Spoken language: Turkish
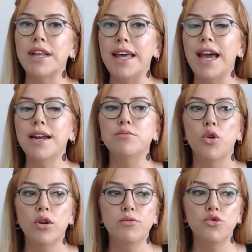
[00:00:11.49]
Eğer
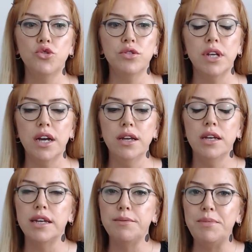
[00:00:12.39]
boğa burcunda
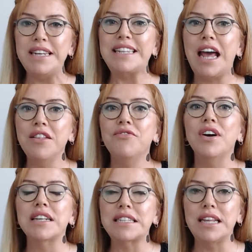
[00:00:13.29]
birden
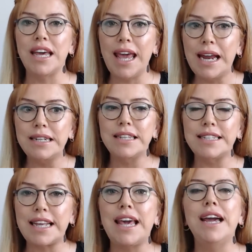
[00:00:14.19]
fazla eğer
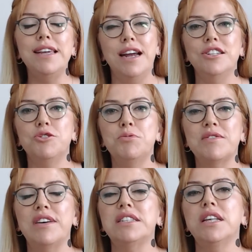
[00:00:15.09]
gezegen yerleşiminiz
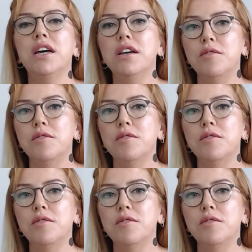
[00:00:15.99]
varsa